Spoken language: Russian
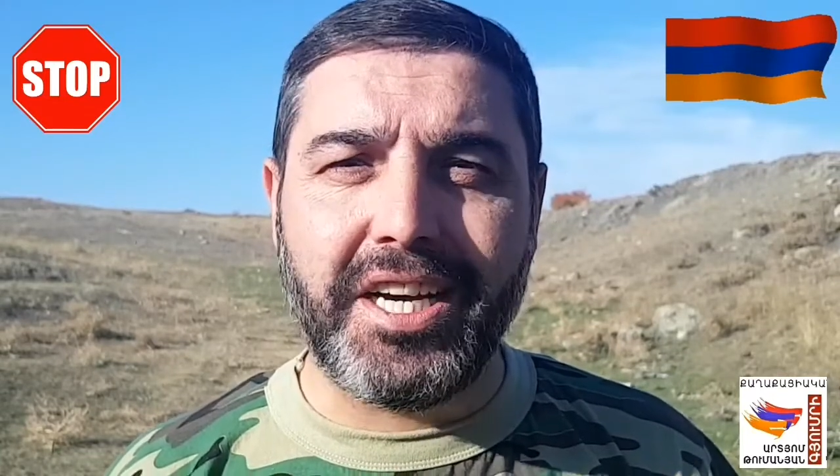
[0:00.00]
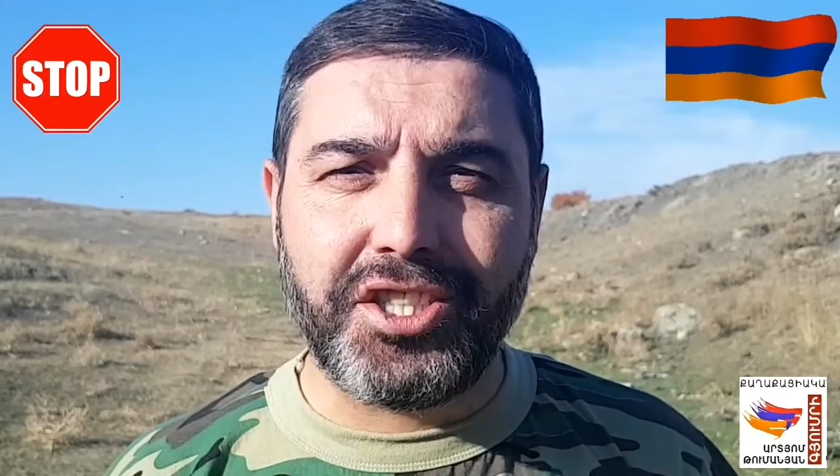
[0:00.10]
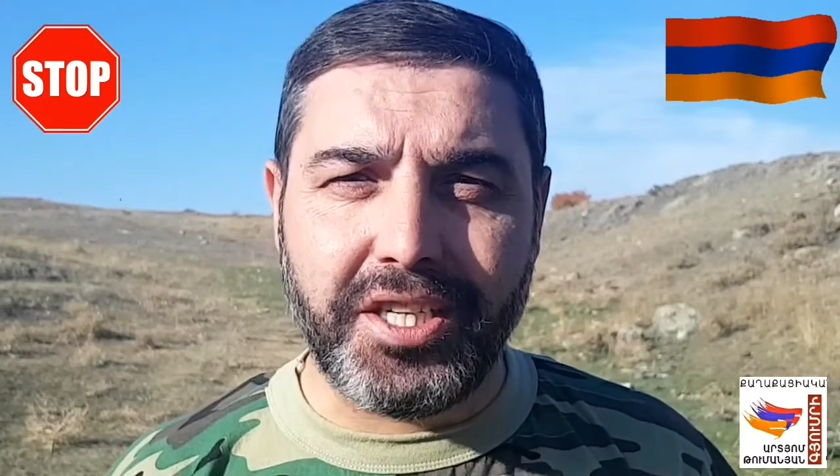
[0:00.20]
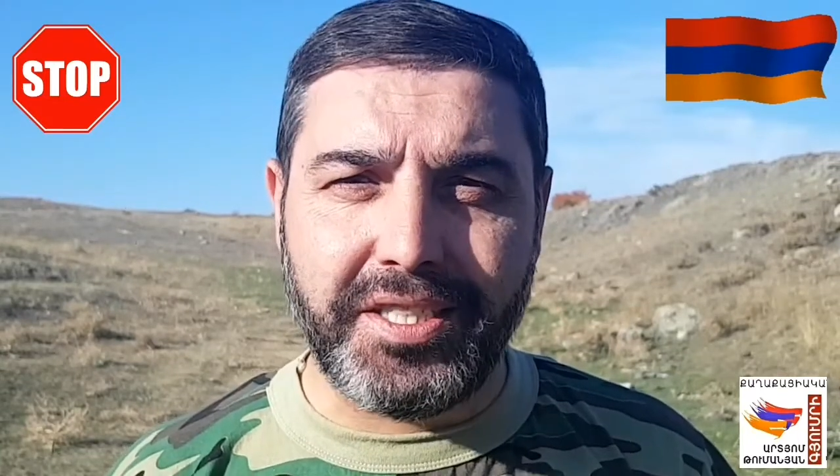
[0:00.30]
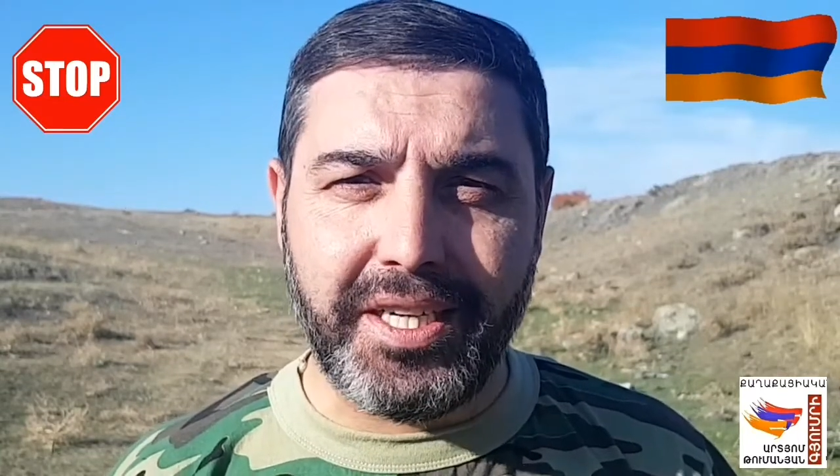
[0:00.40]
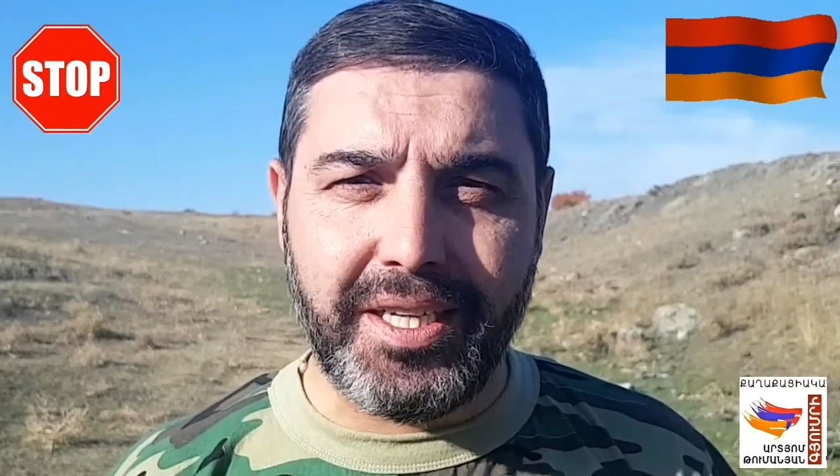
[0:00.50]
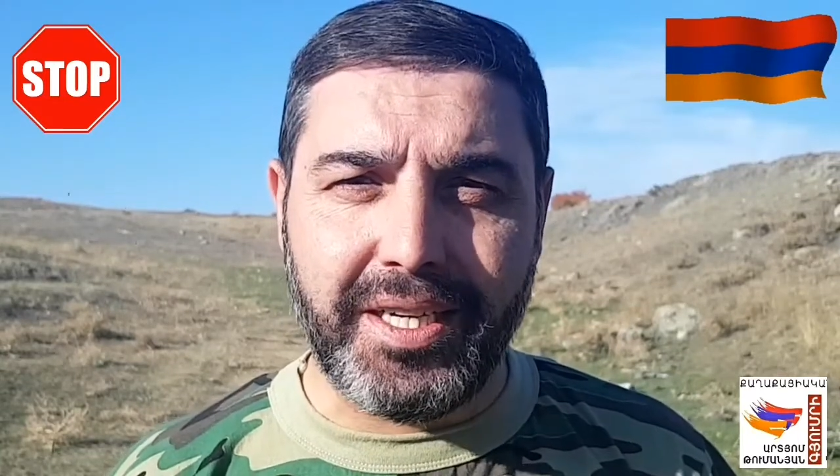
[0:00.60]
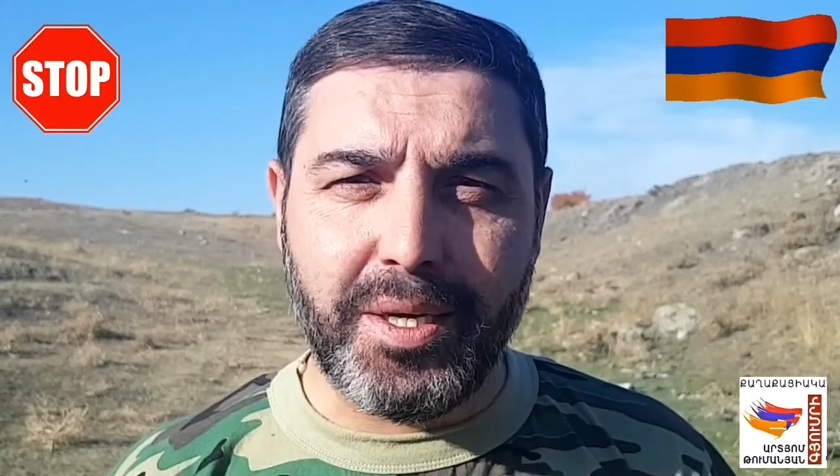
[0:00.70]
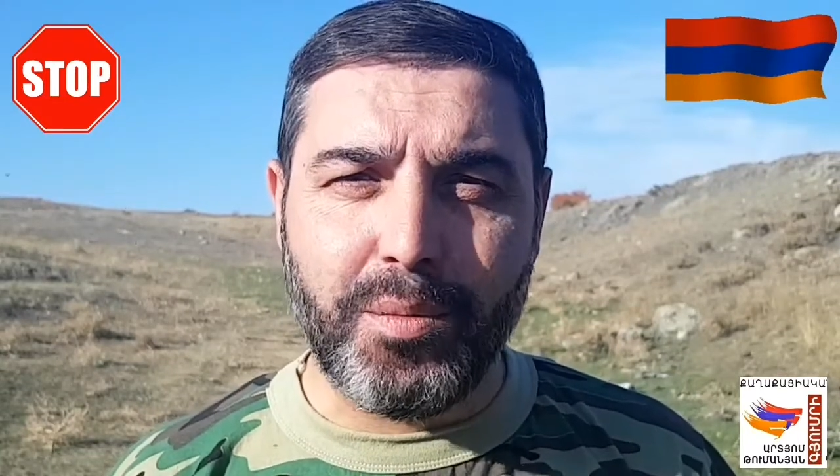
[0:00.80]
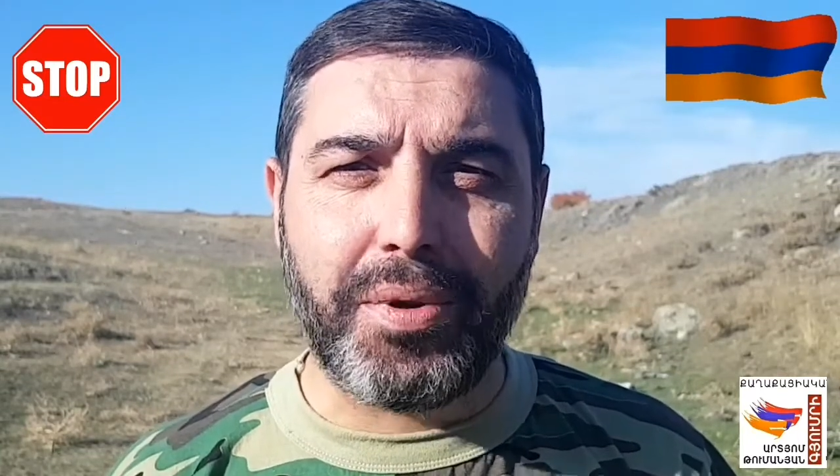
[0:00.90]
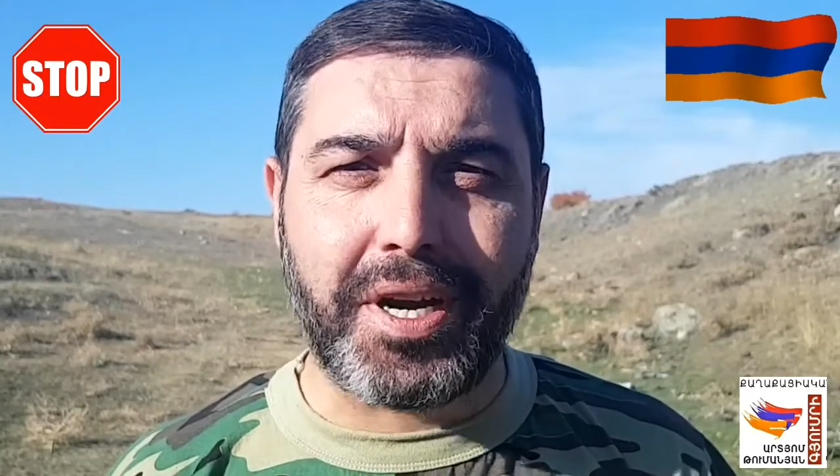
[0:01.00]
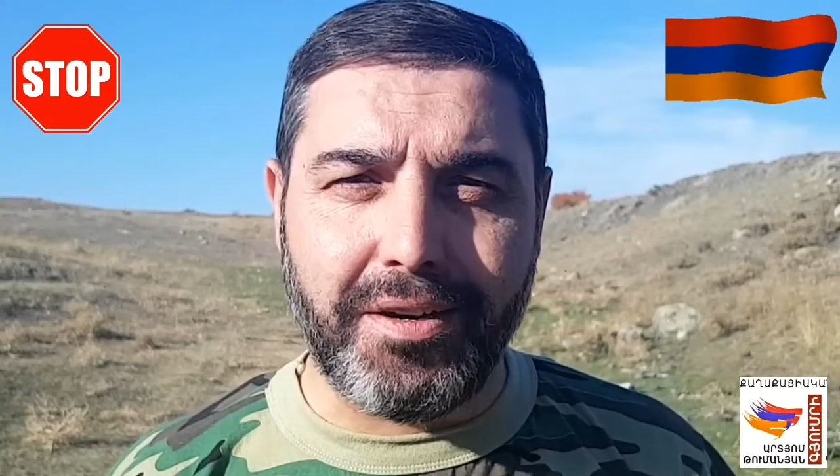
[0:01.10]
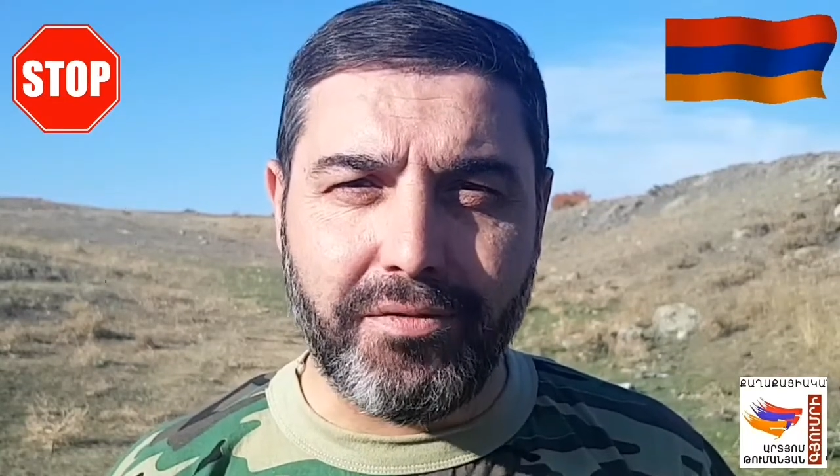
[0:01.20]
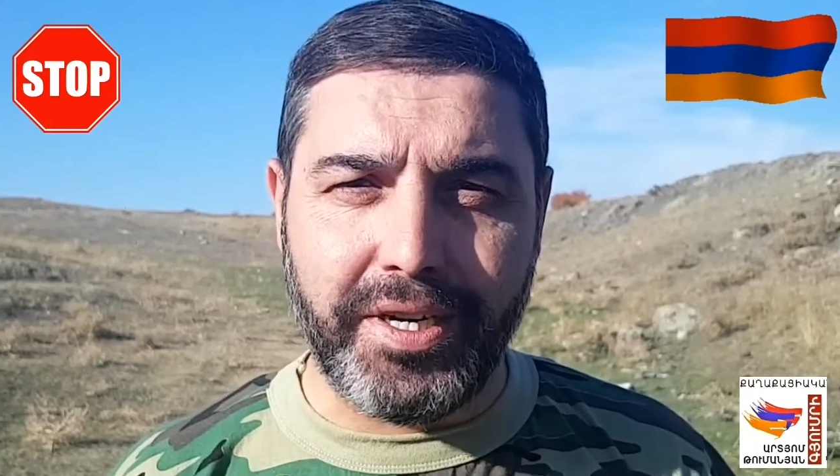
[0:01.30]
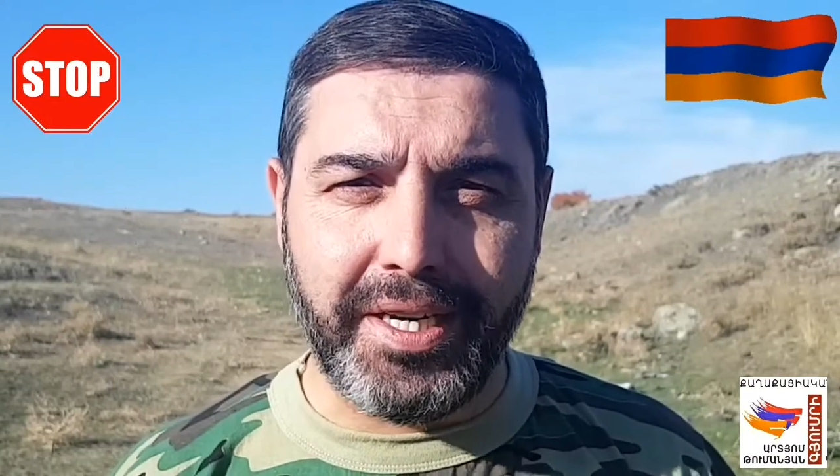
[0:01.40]
Наше дело
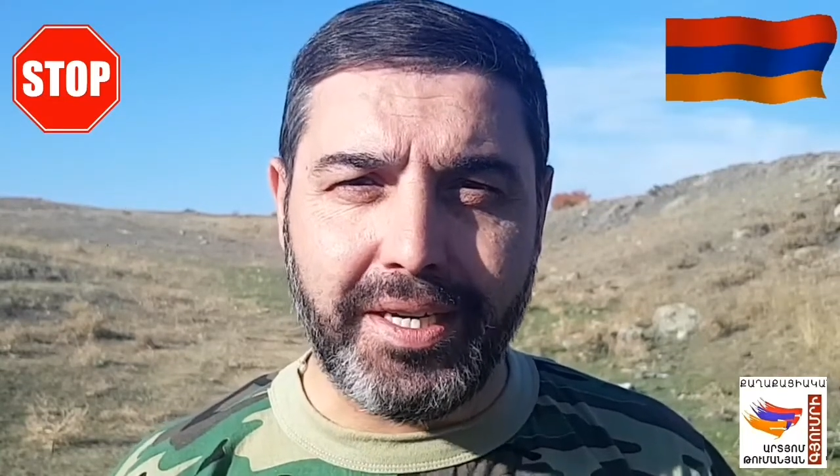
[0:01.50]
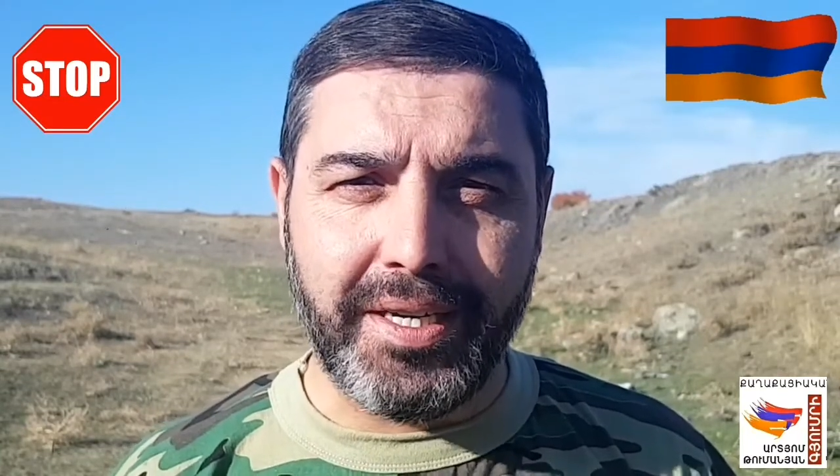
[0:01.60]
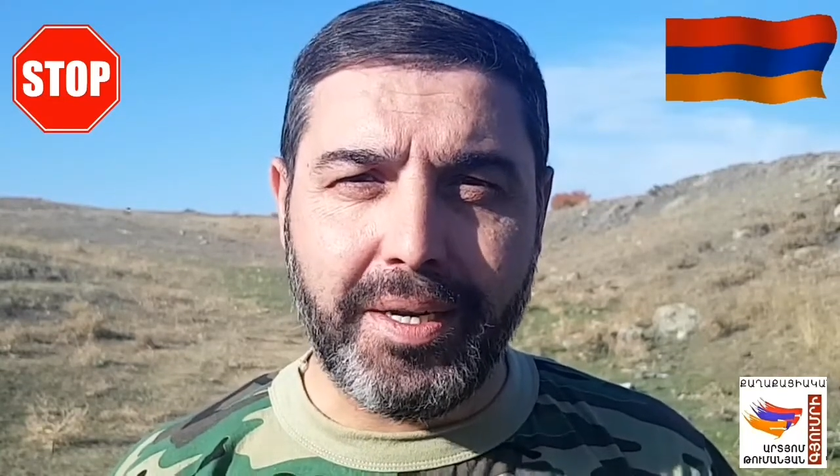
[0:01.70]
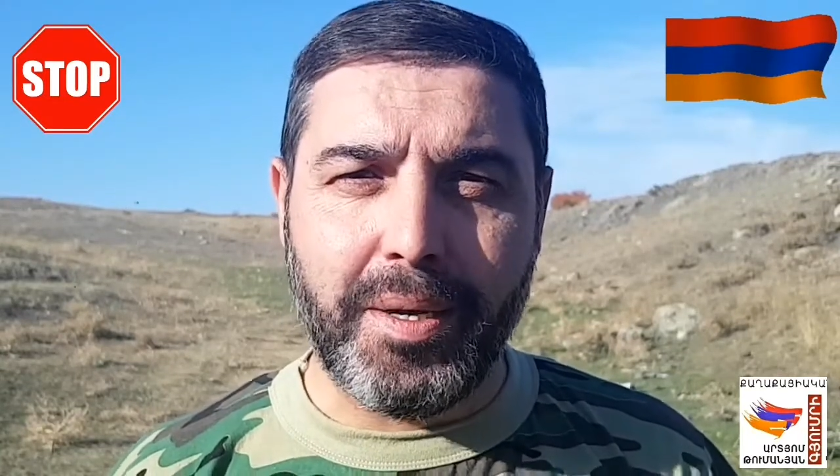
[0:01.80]
правое.